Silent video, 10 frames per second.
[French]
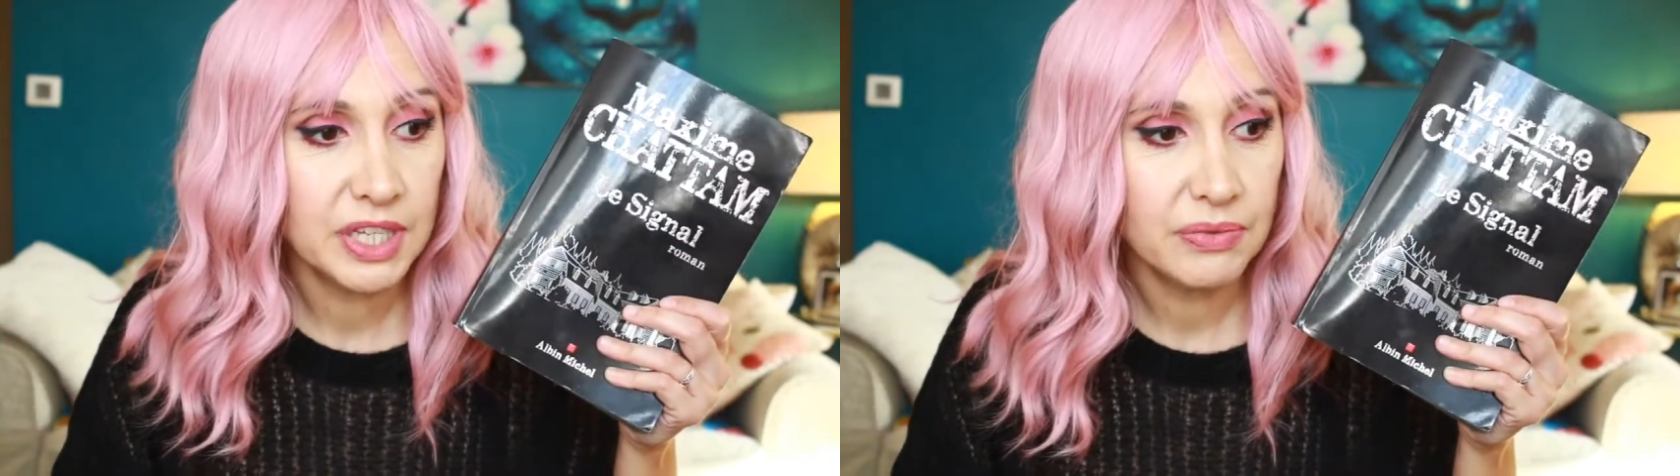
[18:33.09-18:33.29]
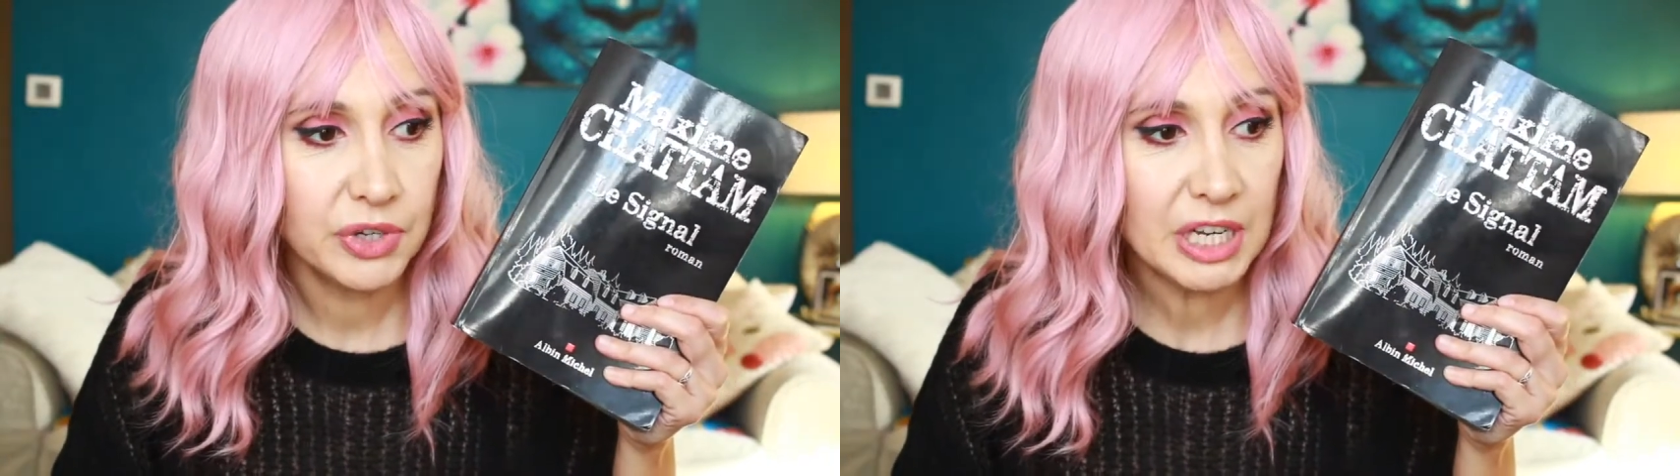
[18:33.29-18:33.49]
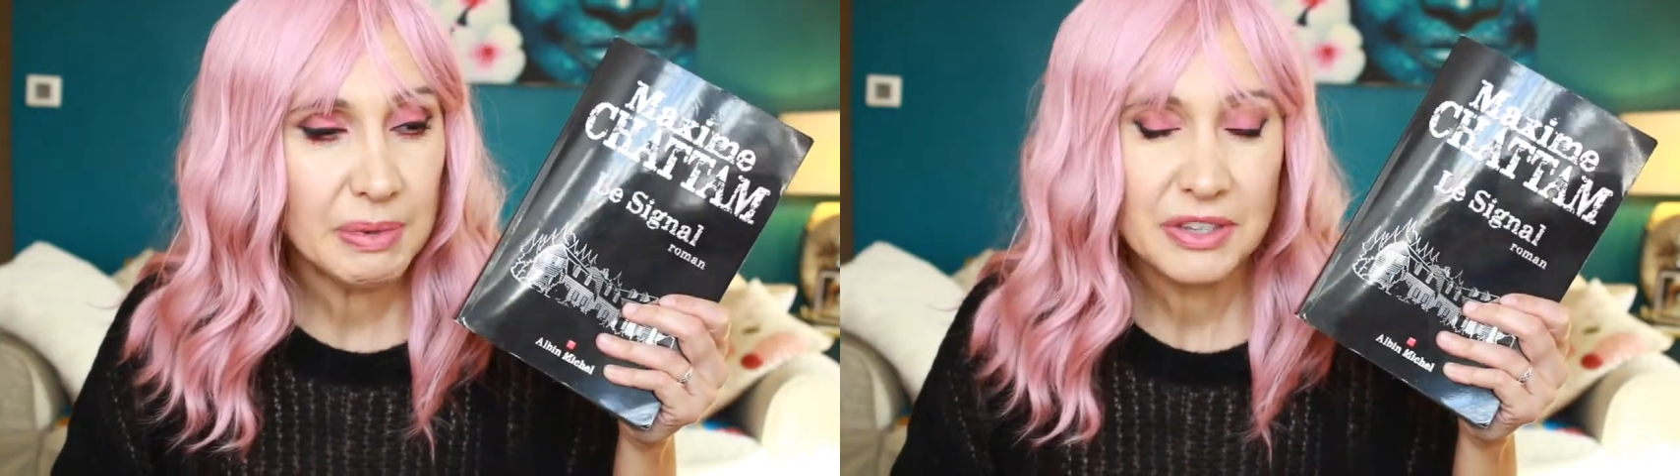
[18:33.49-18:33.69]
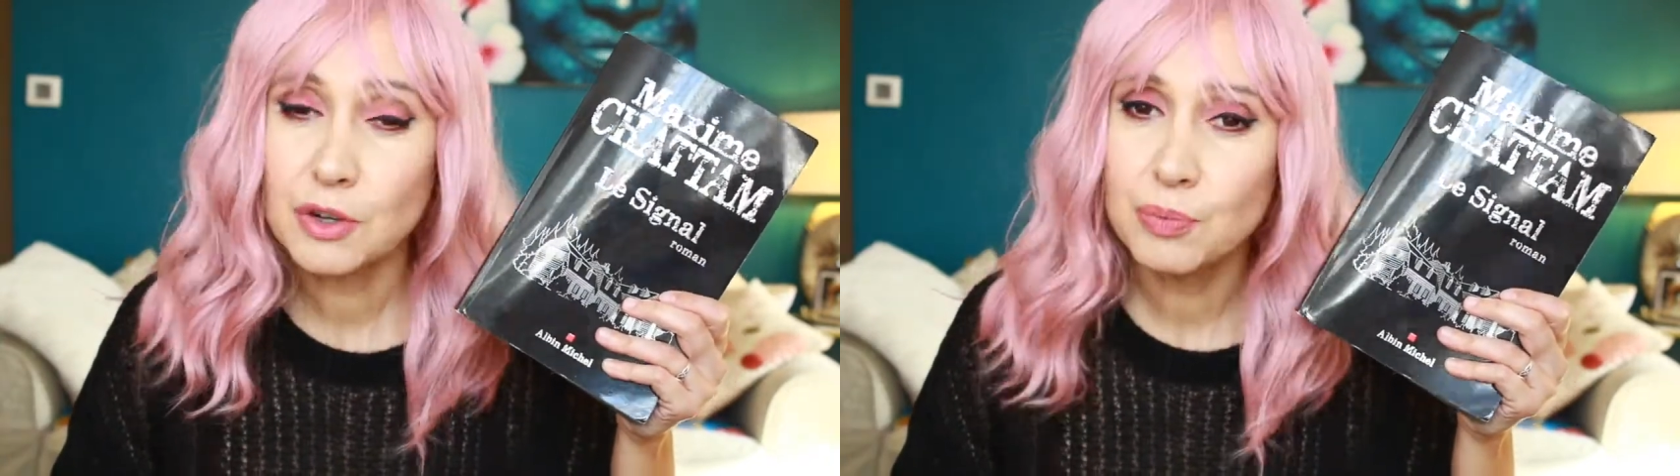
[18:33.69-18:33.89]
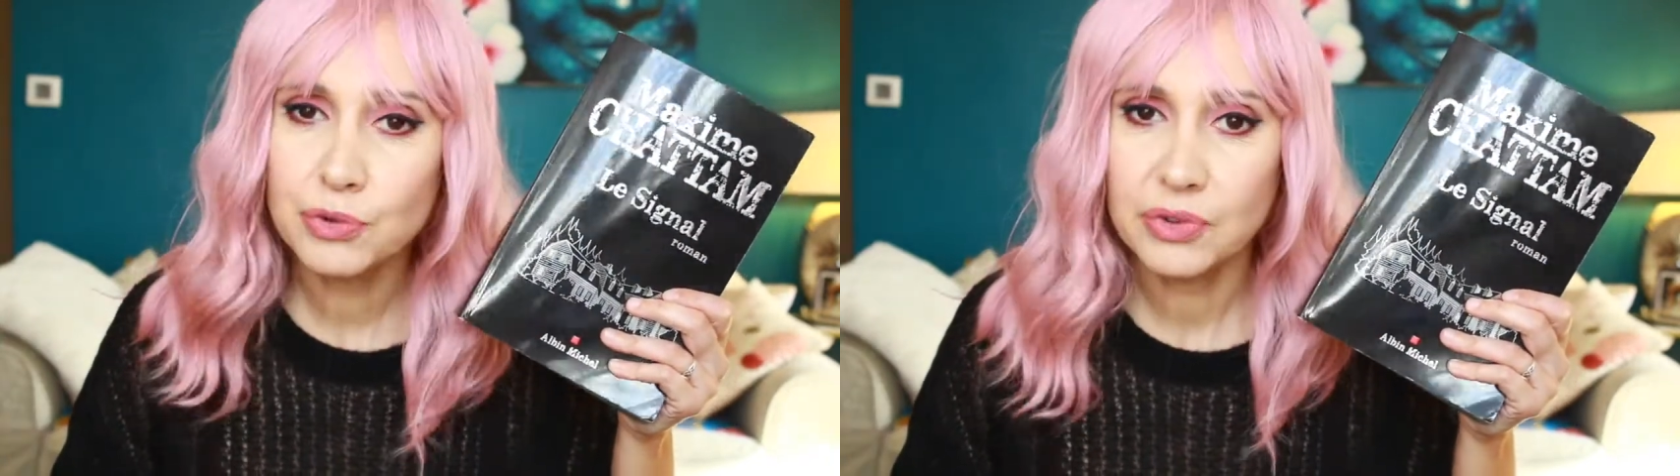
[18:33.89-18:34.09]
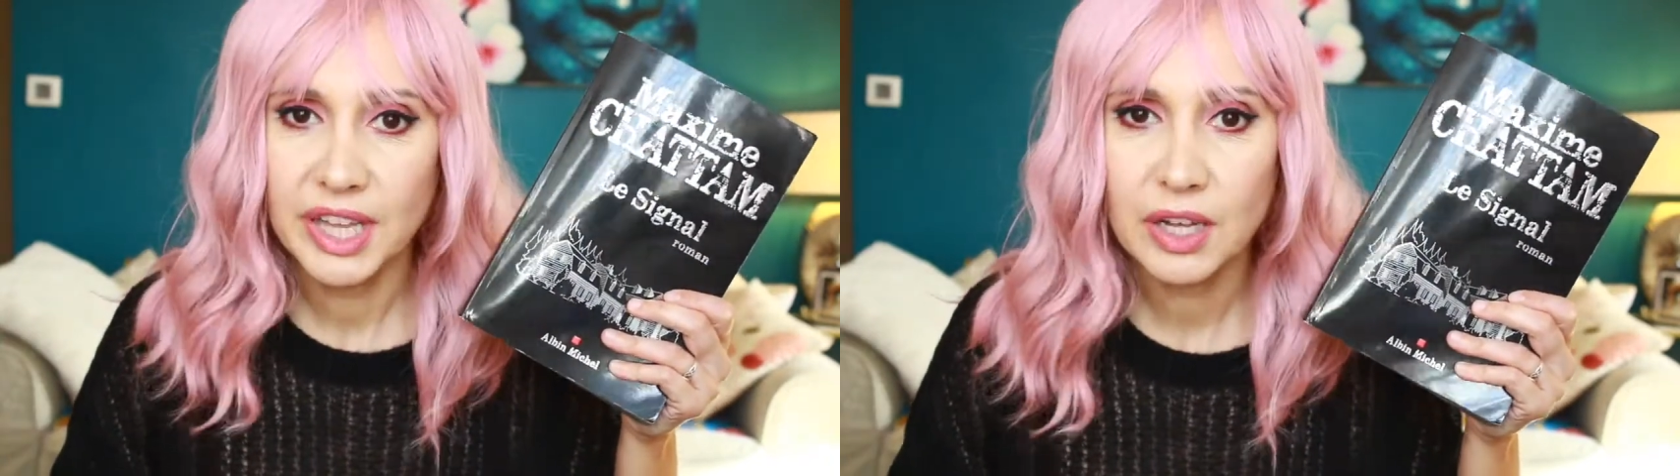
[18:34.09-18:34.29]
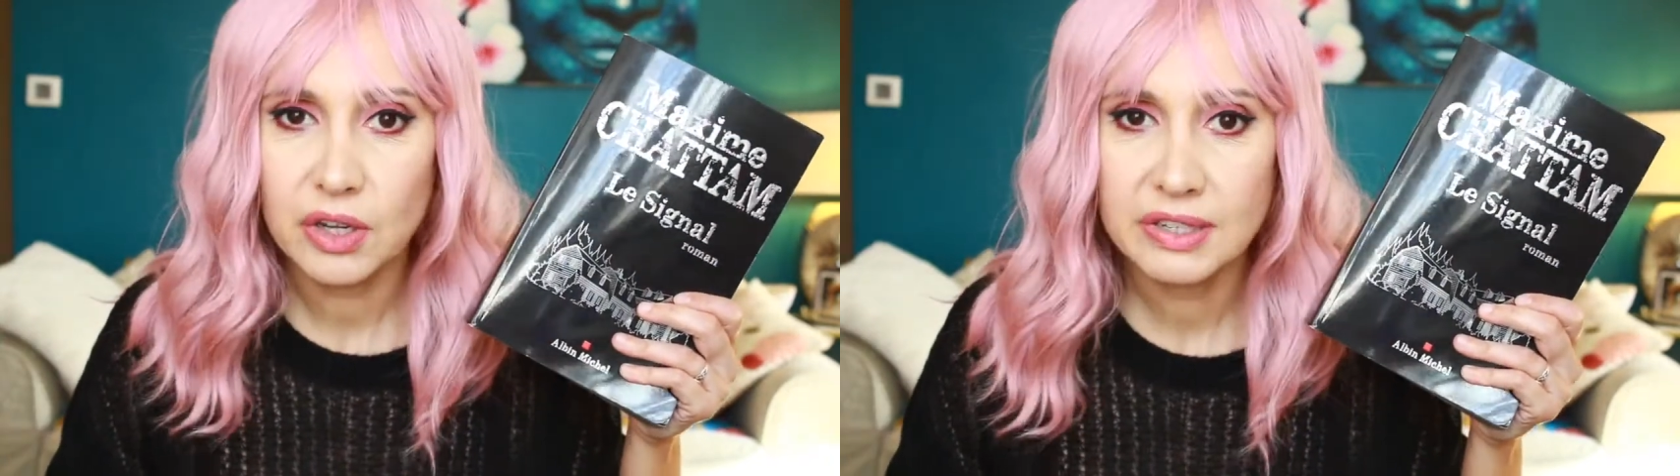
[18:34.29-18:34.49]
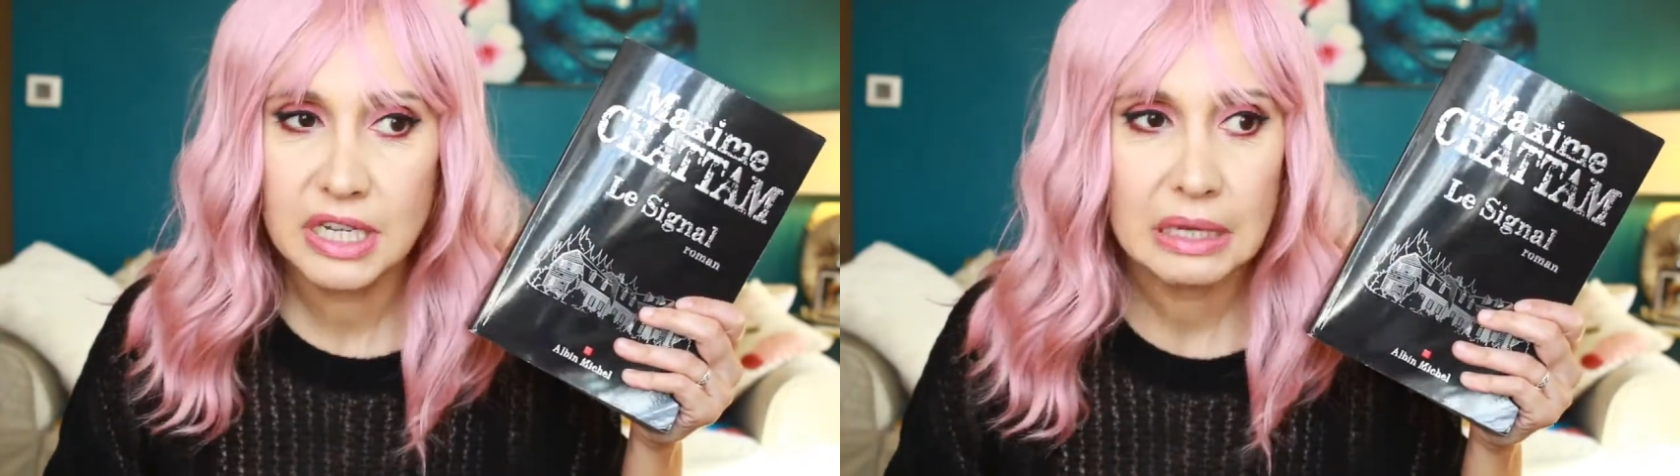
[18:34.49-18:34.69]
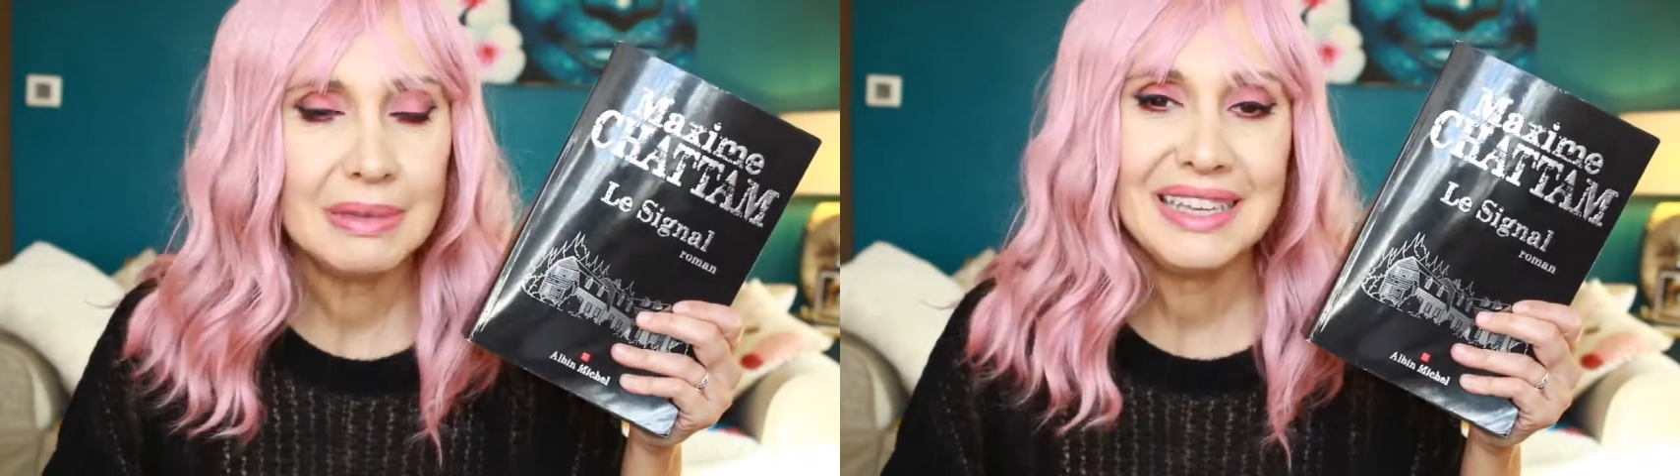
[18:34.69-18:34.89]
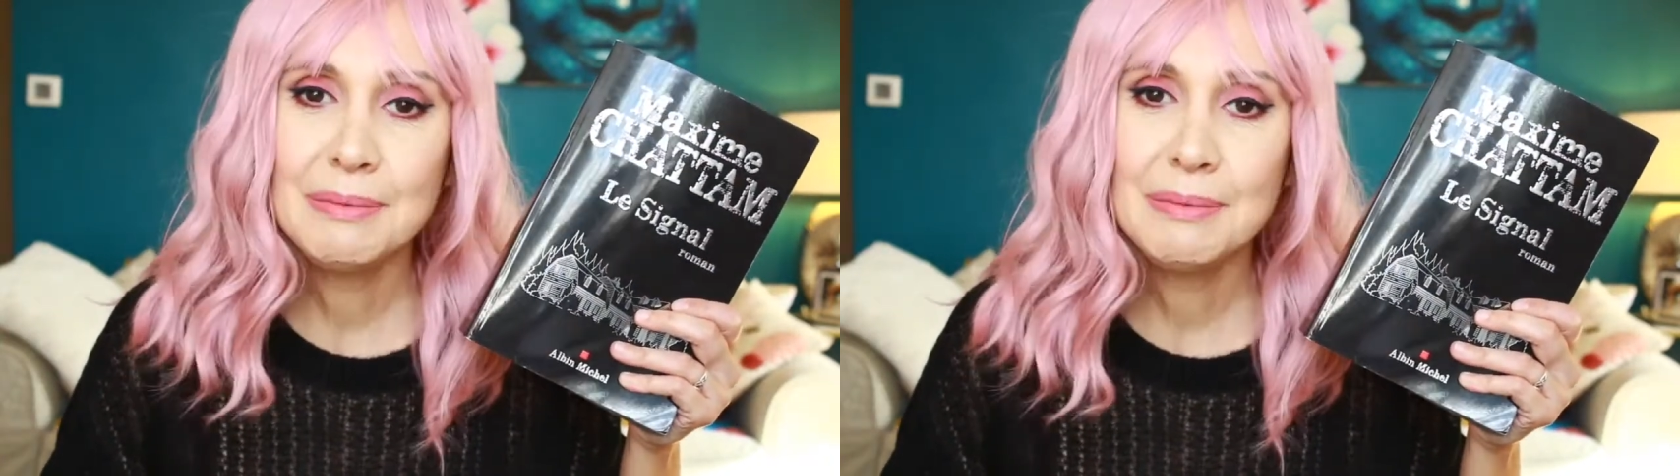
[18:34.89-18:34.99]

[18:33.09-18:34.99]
dévorer parce qu'en plus on est d'accord que c'est quand même